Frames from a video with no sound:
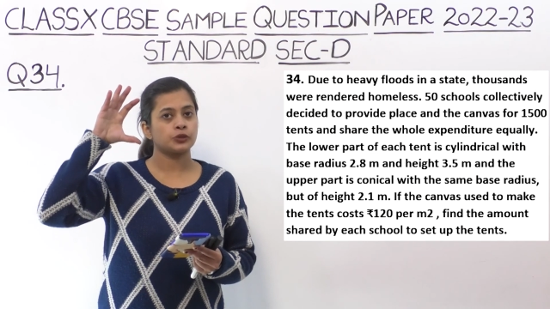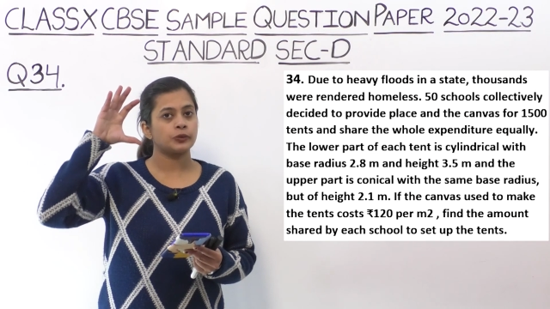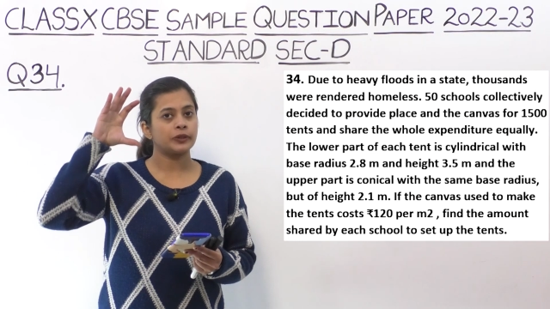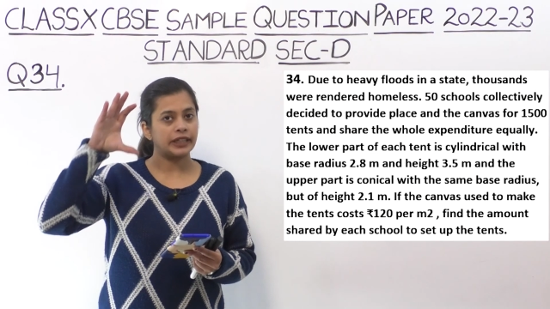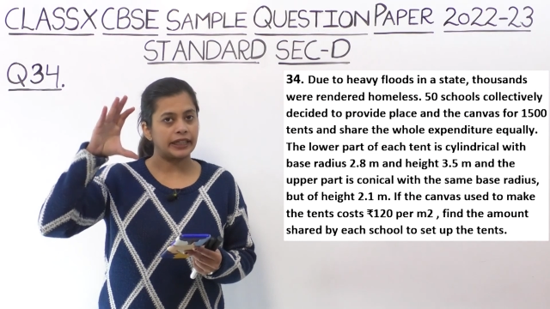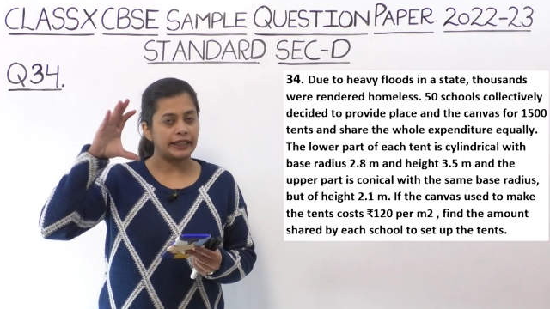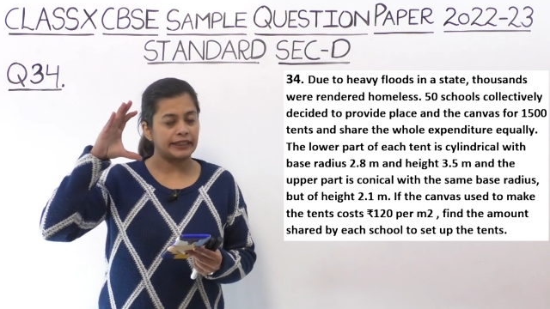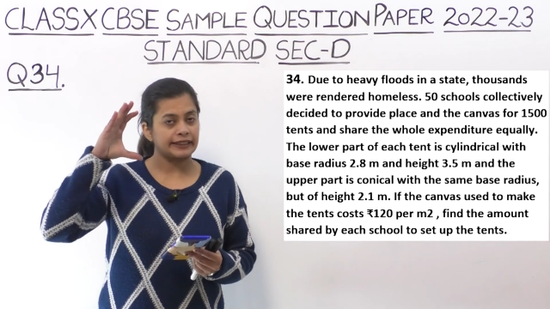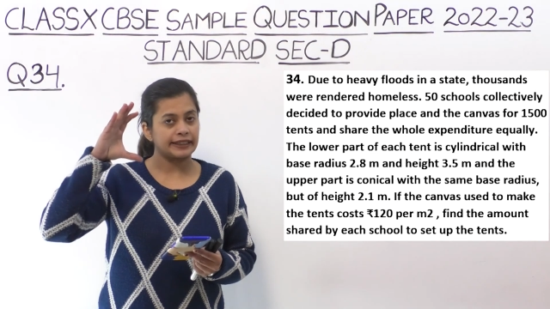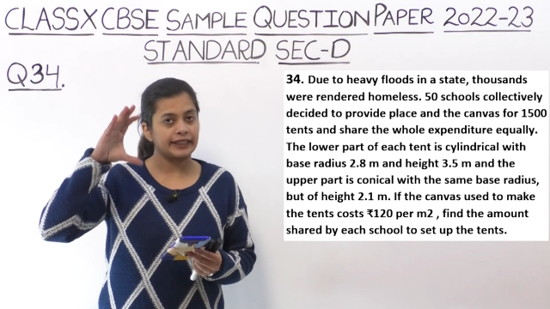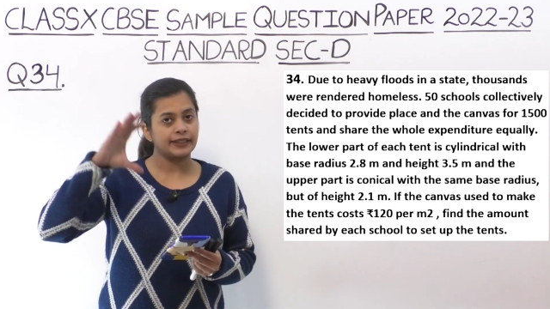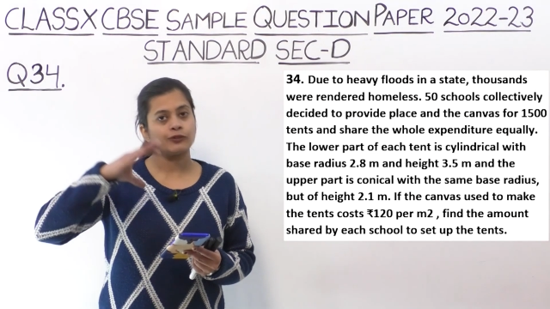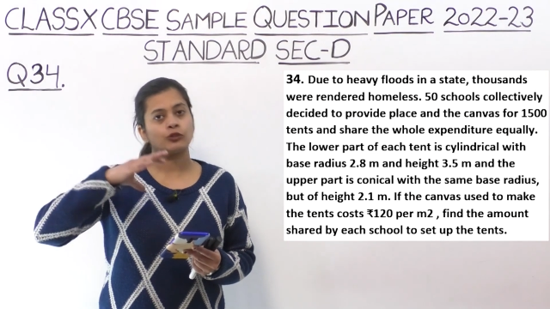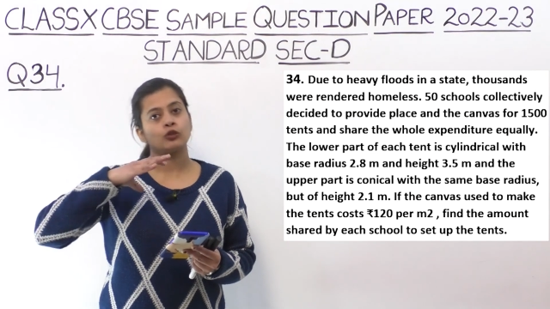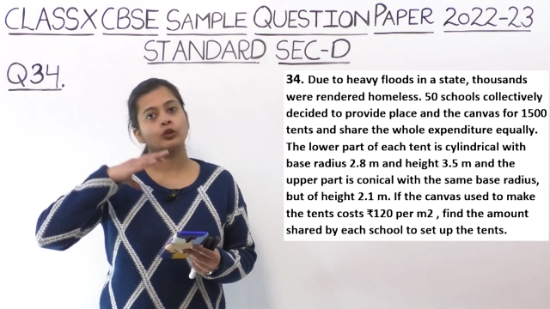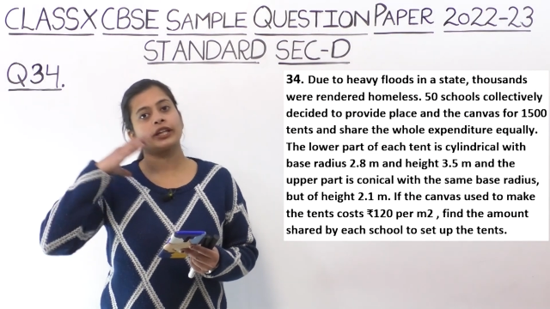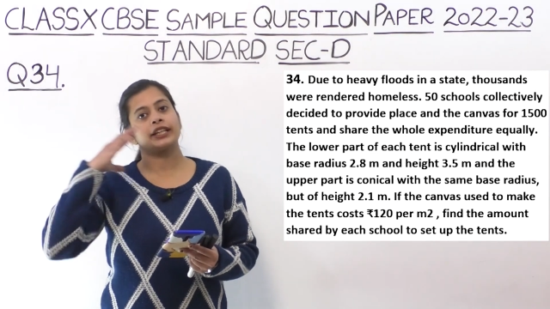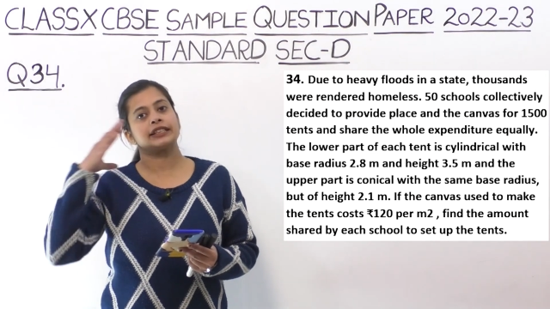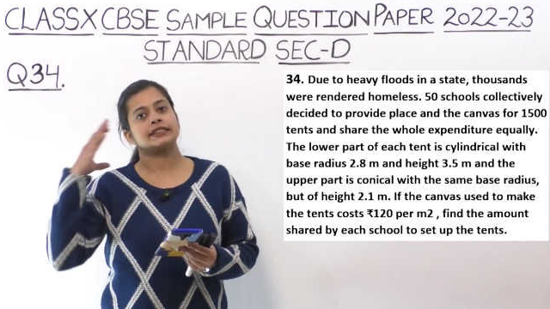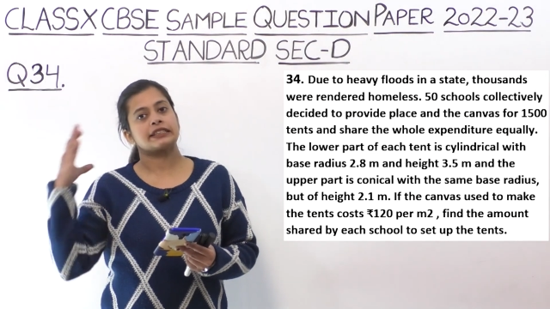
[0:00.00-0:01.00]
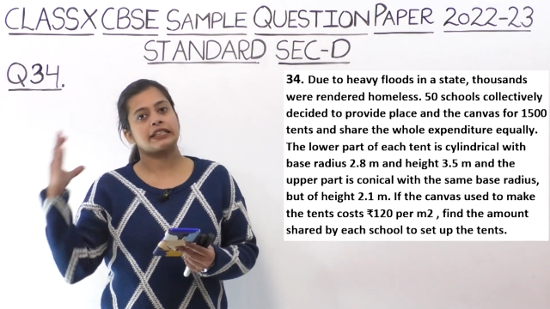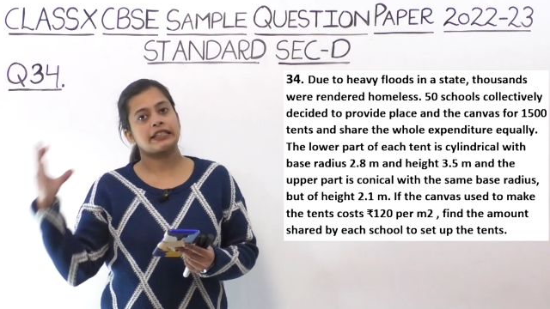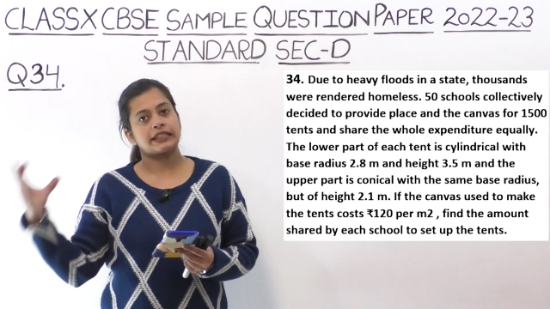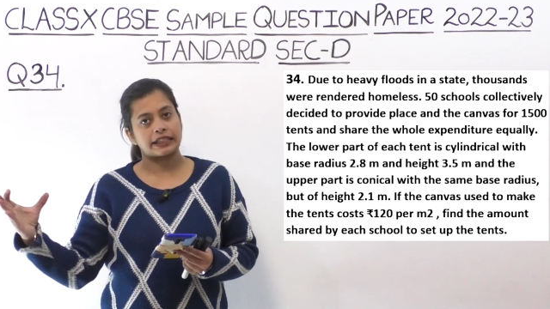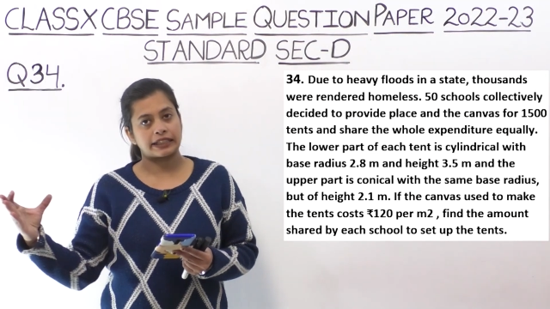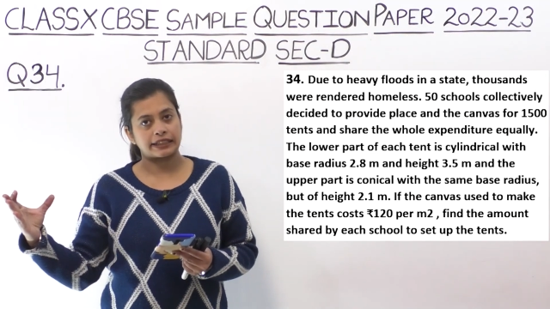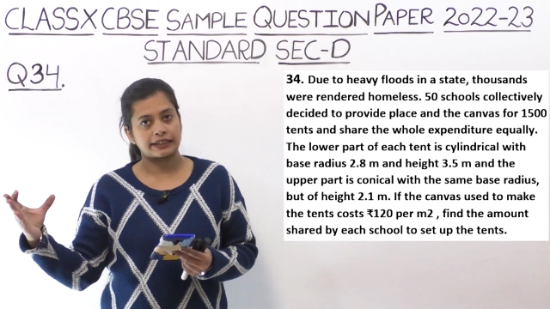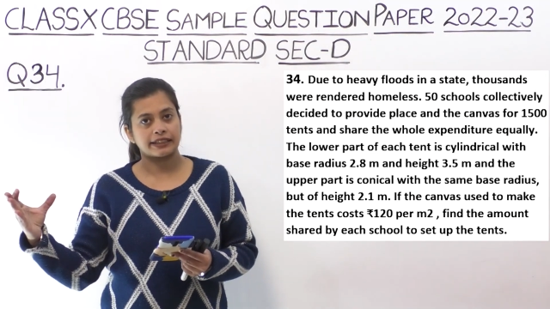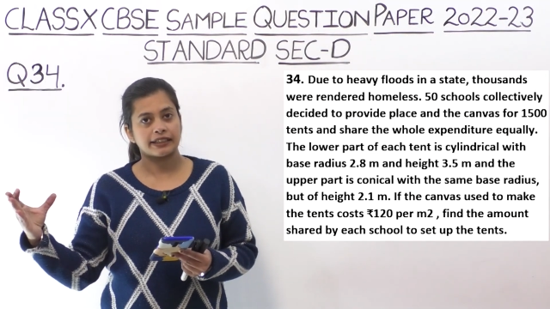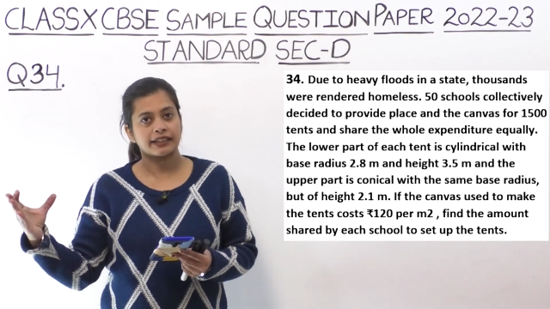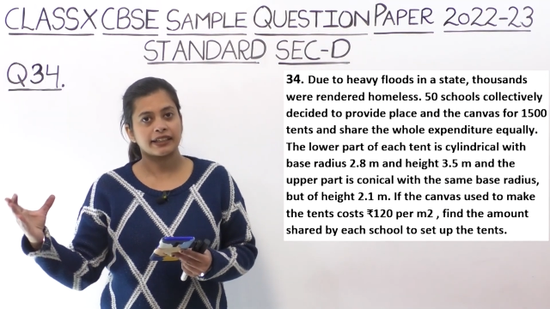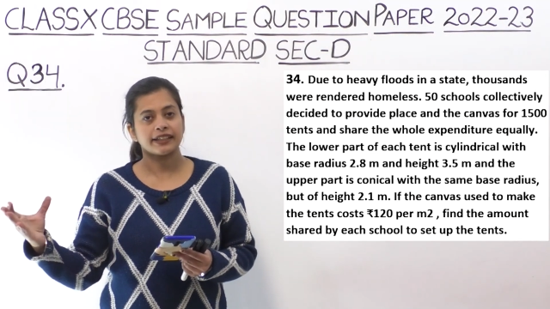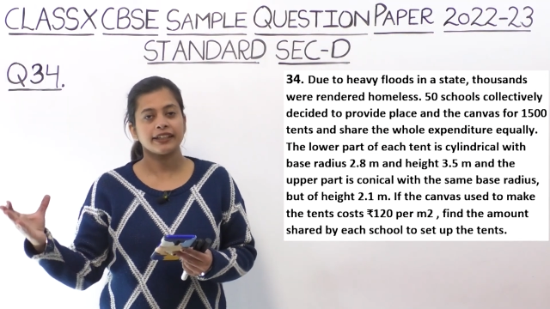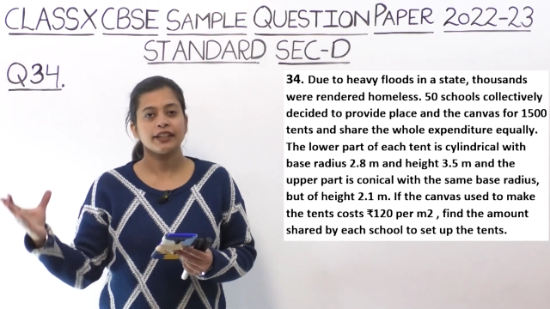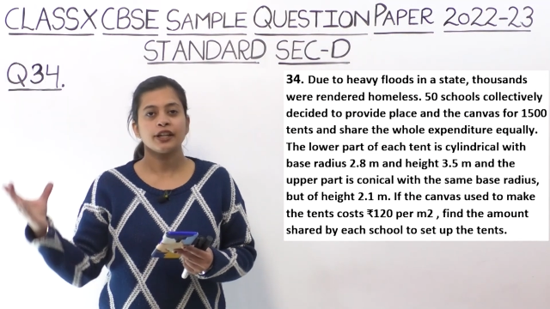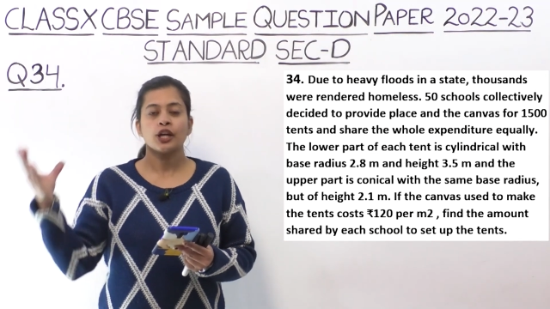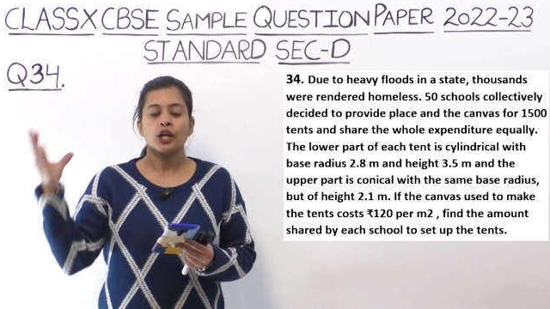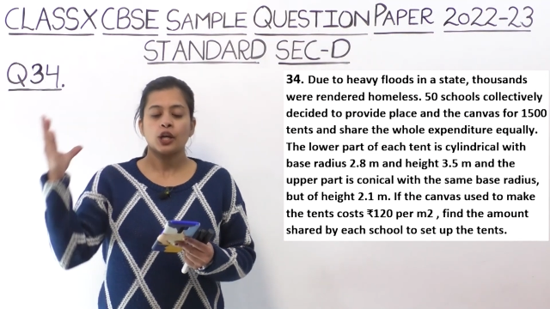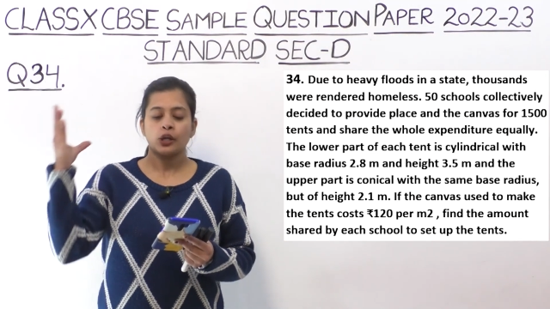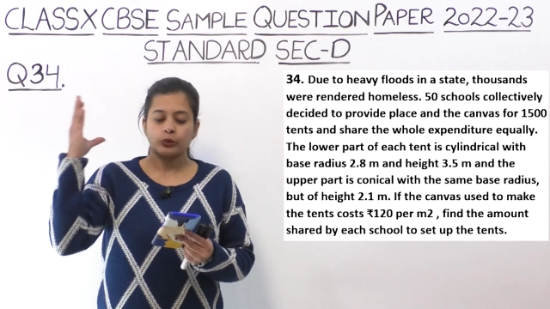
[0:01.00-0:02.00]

जो टेंट है वो कैसा दिखता है